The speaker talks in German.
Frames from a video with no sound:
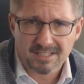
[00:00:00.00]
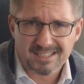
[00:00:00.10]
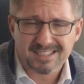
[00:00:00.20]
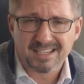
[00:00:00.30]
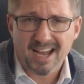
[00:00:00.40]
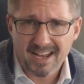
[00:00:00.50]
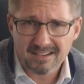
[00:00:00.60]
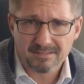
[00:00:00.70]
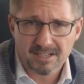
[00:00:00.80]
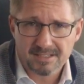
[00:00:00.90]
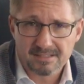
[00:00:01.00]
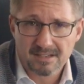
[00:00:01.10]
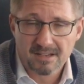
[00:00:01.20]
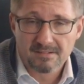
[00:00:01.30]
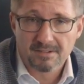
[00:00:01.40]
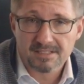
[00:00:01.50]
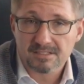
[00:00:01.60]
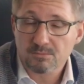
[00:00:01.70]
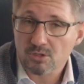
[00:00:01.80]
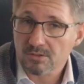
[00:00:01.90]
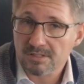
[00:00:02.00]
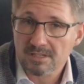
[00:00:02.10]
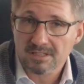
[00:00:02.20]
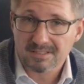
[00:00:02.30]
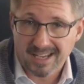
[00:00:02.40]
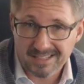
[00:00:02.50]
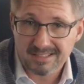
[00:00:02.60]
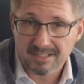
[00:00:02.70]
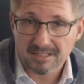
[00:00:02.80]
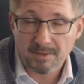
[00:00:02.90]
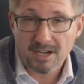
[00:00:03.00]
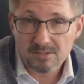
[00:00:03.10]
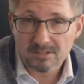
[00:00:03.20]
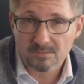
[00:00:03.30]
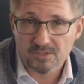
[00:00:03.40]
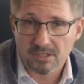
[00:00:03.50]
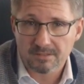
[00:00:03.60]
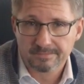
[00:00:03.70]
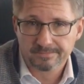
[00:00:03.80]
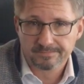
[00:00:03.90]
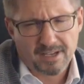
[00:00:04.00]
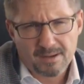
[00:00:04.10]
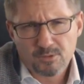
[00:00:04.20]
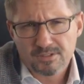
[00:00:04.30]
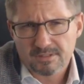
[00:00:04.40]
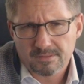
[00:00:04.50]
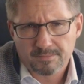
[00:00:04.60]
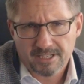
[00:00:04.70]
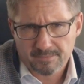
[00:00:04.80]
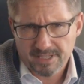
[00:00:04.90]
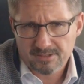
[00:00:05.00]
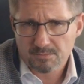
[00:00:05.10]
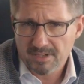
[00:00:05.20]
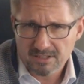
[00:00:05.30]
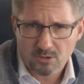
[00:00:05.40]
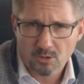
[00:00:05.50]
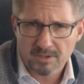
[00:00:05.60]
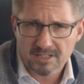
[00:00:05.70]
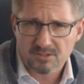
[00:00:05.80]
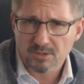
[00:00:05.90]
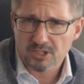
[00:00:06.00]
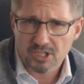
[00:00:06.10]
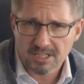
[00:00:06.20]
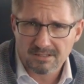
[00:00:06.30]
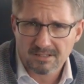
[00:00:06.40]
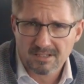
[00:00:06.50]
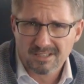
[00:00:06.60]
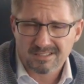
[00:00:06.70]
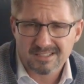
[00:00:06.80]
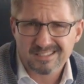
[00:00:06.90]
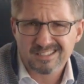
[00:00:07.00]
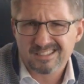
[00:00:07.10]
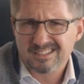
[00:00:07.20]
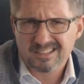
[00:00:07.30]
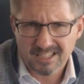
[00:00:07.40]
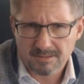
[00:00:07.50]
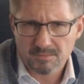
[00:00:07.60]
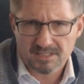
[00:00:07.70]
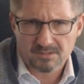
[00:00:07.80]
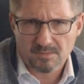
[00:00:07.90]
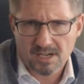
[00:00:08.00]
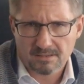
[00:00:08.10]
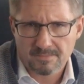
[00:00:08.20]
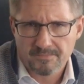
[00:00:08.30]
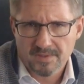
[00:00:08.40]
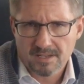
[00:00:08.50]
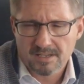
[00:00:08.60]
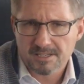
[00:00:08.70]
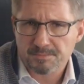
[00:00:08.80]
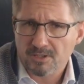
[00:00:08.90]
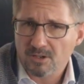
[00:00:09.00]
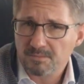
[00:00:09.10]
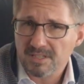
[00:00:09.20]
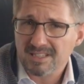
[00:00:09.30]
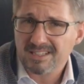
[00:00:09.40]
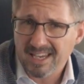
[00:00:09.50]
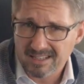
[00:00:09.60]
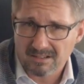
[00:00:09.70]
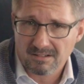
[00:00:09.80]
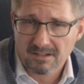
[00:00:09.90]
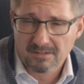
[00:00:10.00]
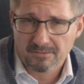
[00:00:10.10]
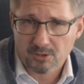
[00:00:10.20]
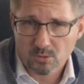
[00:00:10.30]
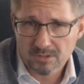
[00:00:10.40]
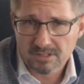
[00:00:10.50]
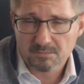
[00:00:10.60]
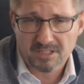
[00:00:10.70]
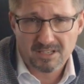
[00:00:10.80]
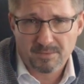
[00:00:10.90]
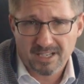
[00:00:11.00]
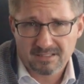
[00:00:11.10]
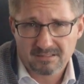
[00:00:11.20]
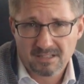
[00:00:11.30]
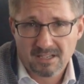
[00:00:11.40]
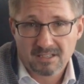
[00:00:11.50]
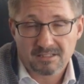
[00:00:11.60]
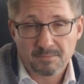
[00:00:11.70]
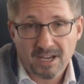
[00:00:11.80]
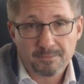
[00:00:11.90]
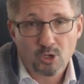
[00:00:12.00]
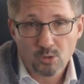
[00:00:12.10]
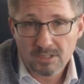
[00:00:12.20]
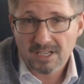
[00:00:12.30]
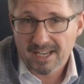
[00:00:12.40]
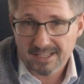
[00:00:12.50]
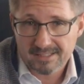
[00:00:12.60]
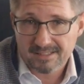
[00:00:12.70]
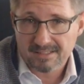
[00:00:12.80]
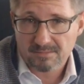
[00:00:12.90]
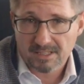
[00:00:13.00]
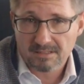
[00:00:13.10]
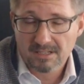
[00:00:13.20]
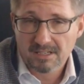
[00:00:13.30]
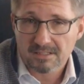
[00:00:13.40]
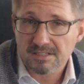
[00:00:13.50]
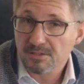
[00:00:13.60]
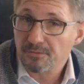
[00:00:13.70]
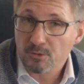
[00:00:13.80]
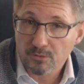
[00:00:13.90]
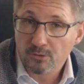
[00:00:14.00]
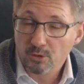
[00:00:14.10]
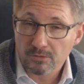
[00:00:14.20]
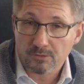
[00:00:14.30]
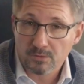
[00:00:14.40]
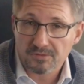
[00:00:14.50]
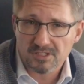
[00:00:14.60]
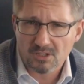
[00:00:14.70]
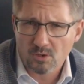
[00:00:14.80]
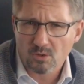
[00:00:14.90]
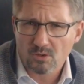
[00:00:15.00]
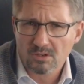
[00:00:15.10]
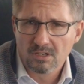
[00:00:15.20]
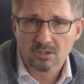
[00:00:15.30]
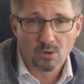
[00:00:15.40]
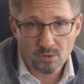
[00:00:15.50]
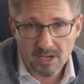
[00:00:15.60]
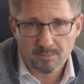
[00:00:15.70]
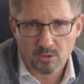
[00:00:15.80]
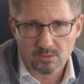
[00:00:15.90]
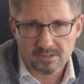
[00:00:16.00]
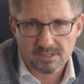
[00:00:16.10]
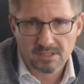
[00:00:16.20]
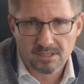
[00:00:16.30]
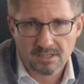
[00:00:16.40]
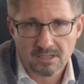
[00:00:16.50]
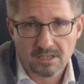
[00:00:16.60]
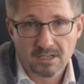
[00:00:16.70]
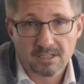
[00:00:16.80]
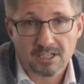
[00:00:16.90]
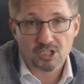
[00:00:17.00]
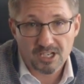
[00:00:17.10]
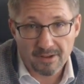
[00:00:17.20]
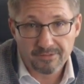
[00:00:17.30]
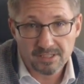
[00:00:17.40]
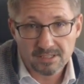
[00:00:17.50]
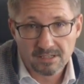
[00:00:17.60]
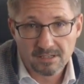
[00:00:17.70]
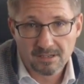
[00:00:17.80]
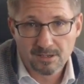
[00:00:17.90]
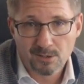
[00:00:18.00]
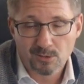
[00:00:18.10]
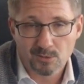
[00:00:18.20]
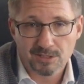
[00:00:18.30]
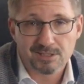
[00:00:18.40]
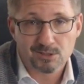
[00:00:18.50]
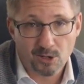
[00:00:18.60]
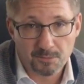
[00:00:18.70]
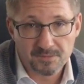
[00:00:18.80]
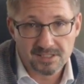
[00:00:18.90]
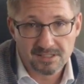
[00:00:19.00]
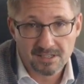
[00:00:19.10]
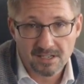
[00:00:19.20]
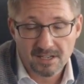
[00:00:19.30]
dass keiner weiß, was zum Schluss tatsächlich dabei rauskommen soll. Wir haben uns bei der Pensumet-Gruppe dazu entschieden, diesen Irrsinn nicht mitzumachen. Es bekommt jeder von unseren Mitarbeitern, die beim Kunden eingesetzt werden, diese 550 Euro Corona-Bonus. Gestaffelt und jetzt kommt's